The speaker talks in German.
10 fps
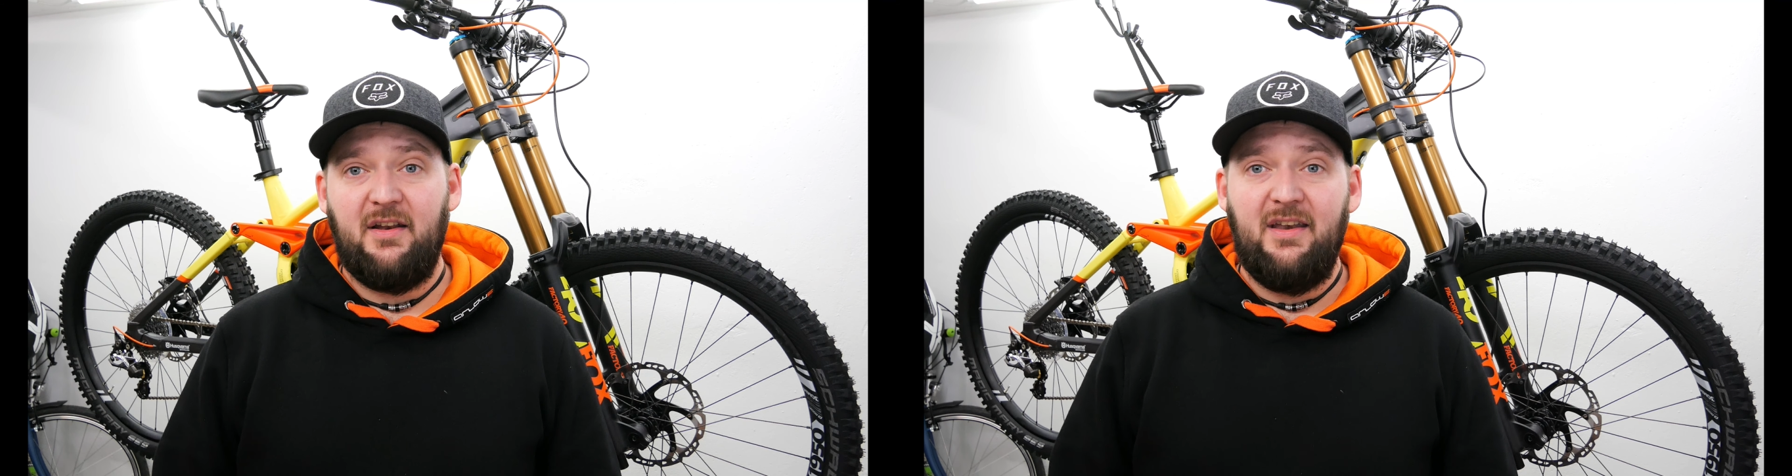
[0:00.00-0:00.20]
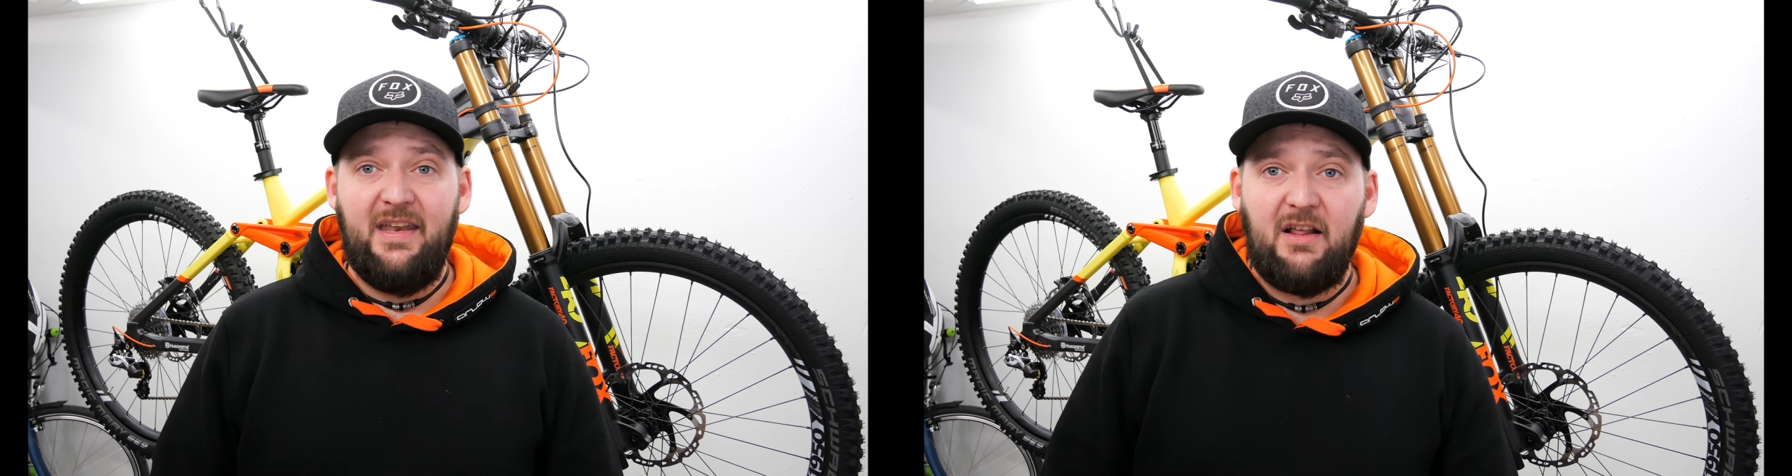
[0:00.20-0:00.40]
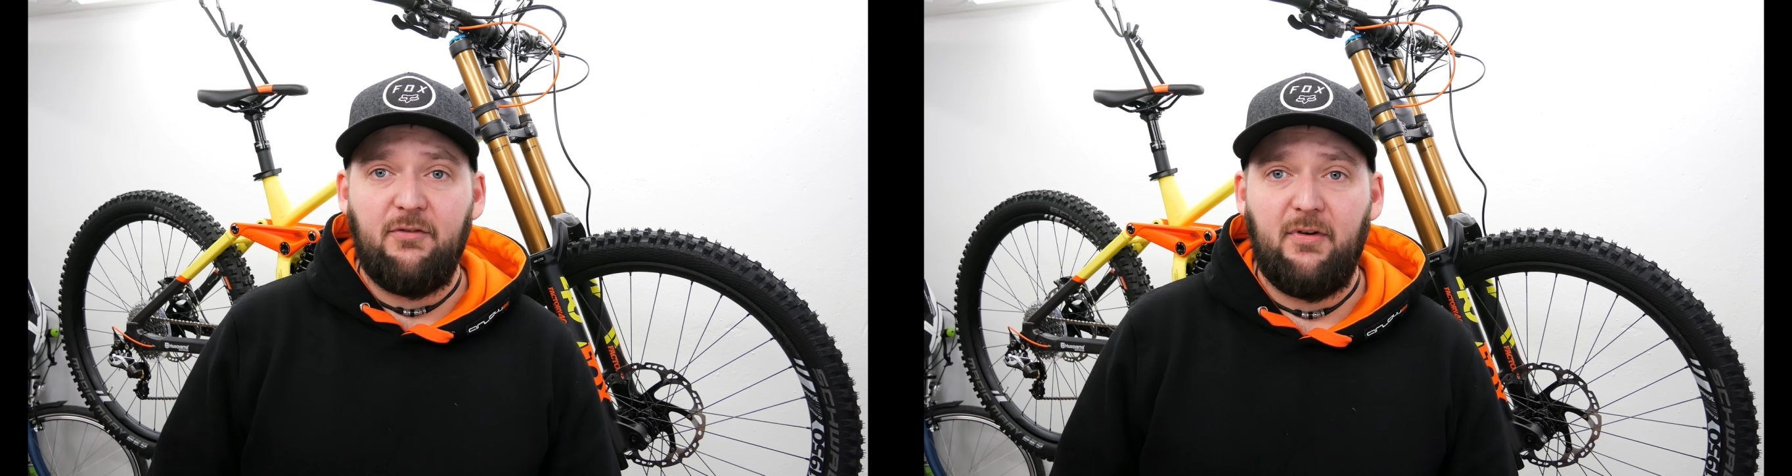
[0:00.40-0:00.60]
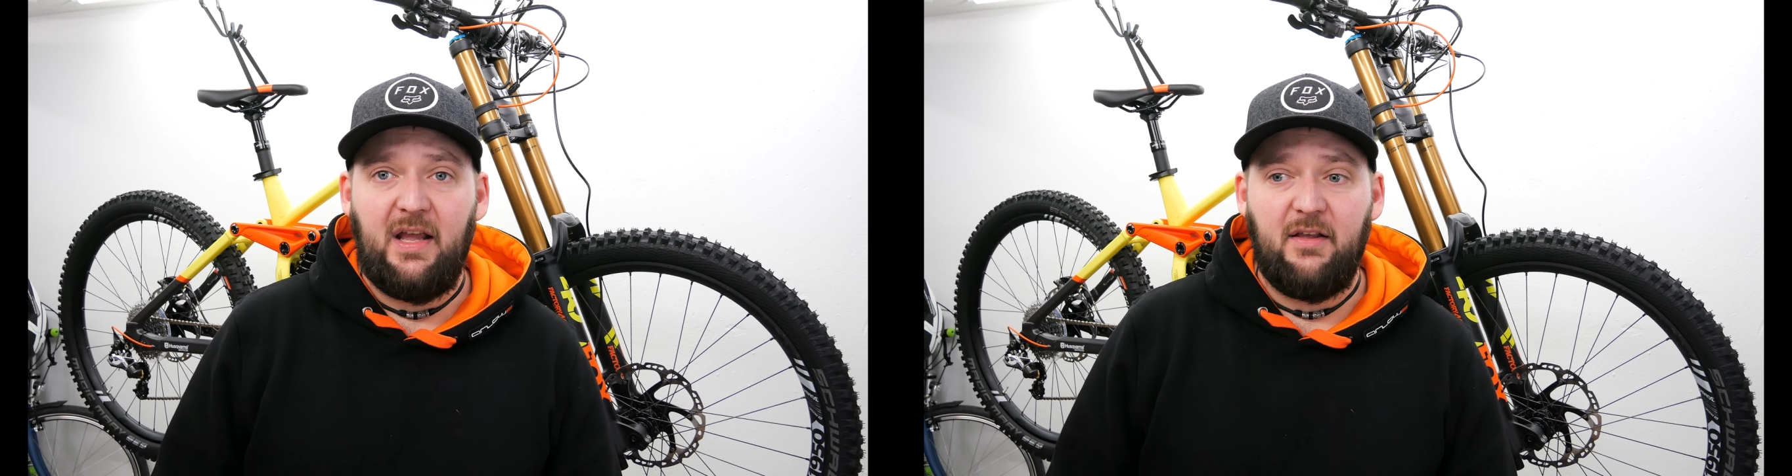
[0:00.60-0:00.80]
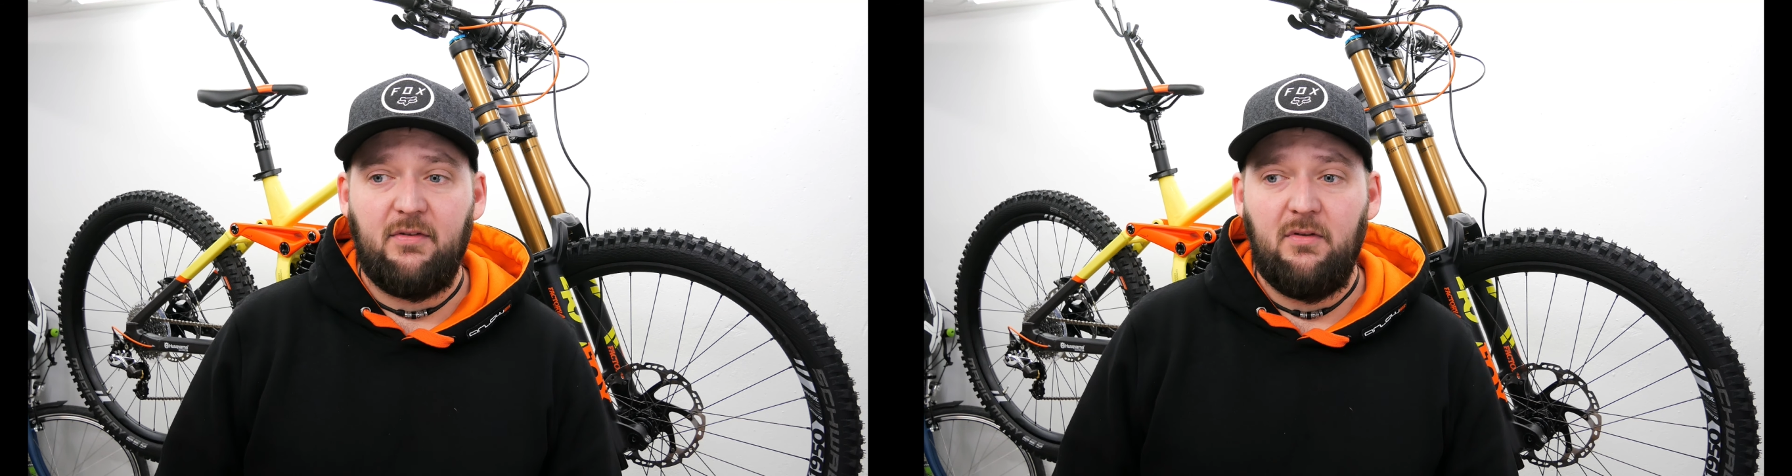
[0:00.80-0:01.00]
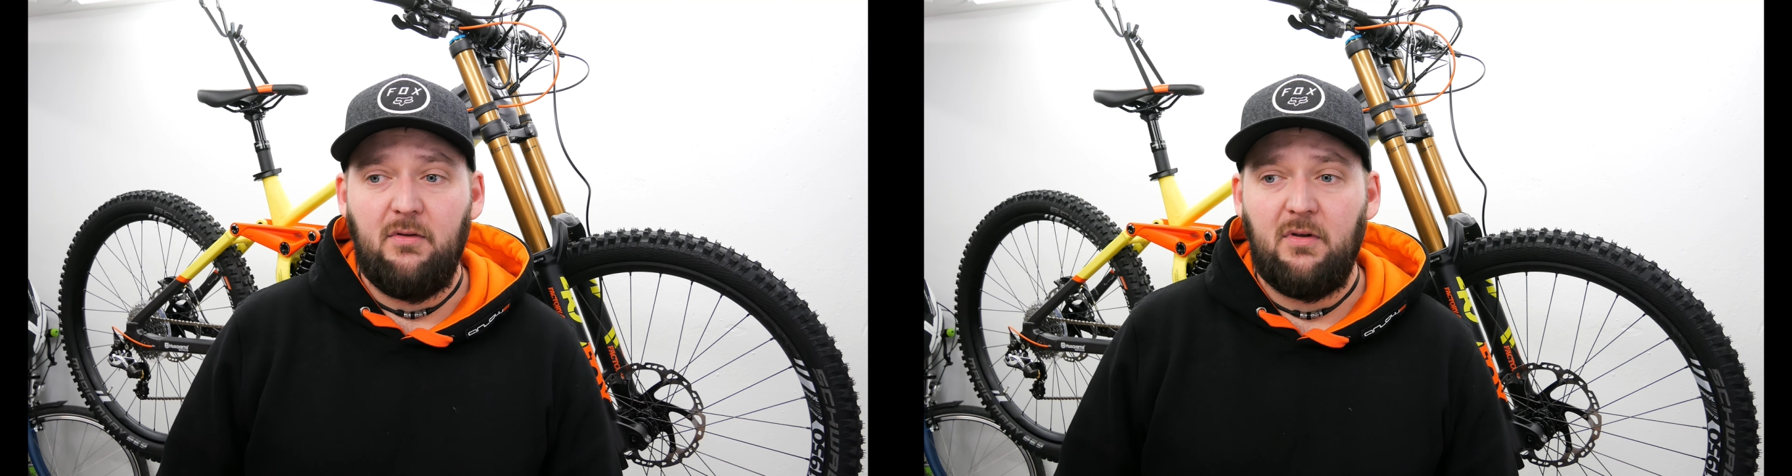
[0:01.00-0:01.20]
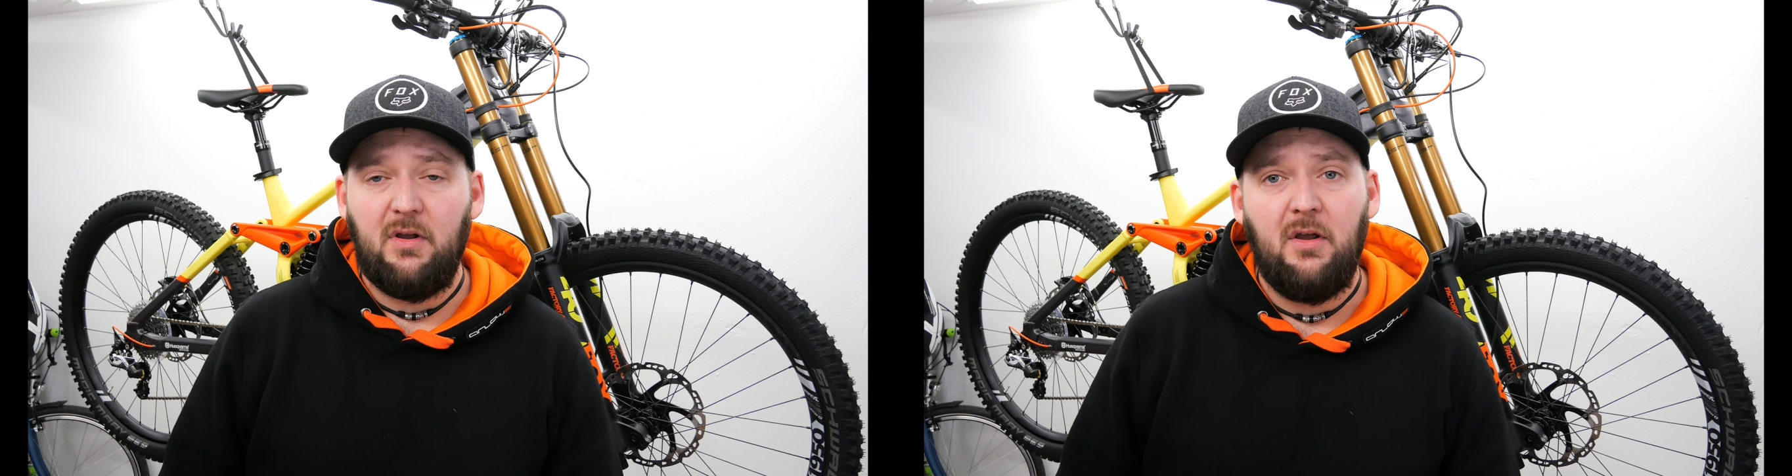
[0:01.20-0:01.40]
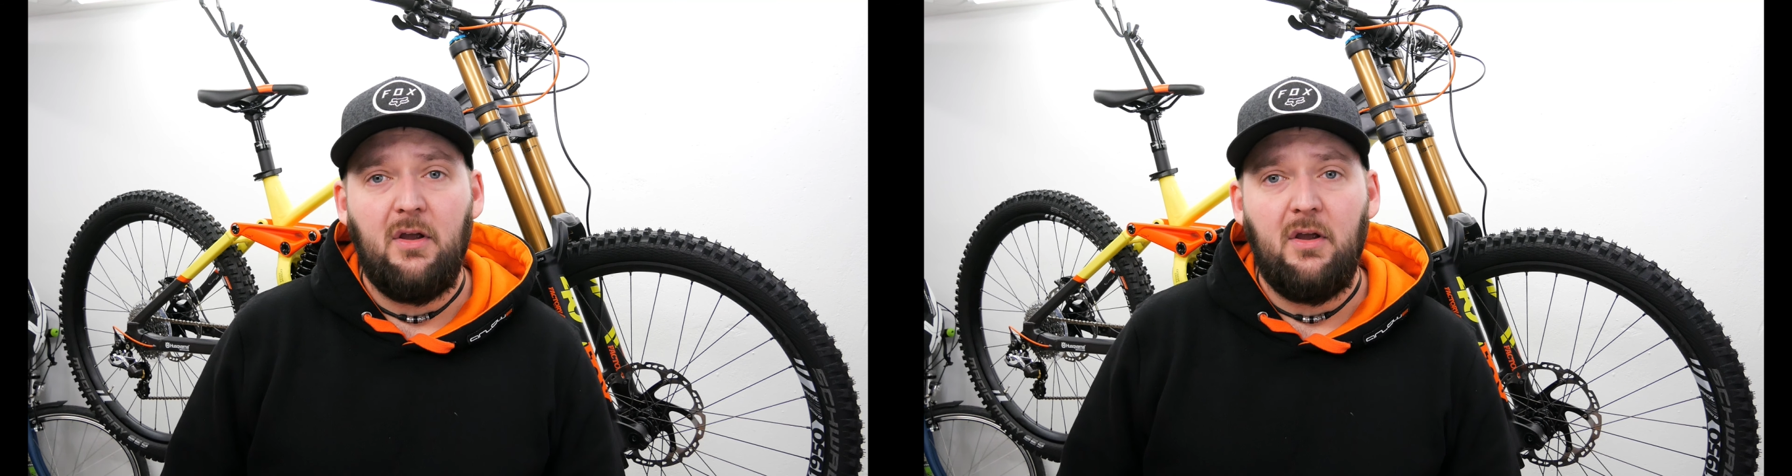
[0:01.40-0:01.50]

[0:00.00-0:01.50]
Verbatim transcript: nichts vergessen.